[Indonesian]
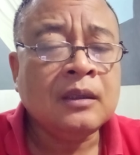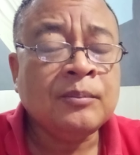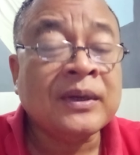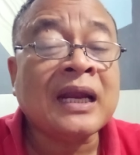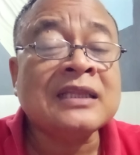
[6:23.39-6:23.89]

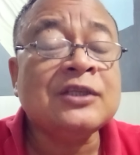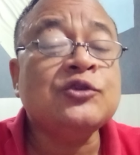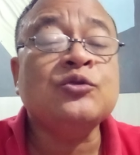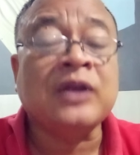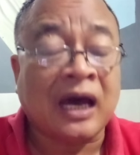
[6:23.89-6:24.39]
berarti
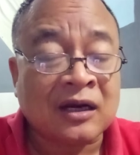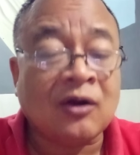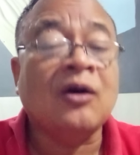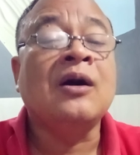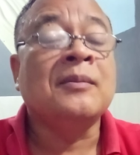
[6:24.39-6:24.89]
sudah
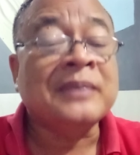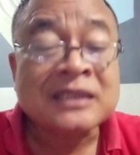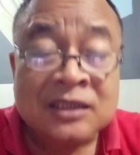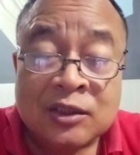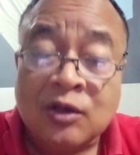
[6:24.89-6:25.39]
roh
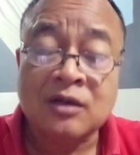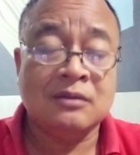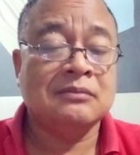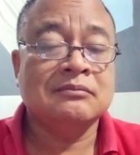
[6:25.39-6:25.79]
betul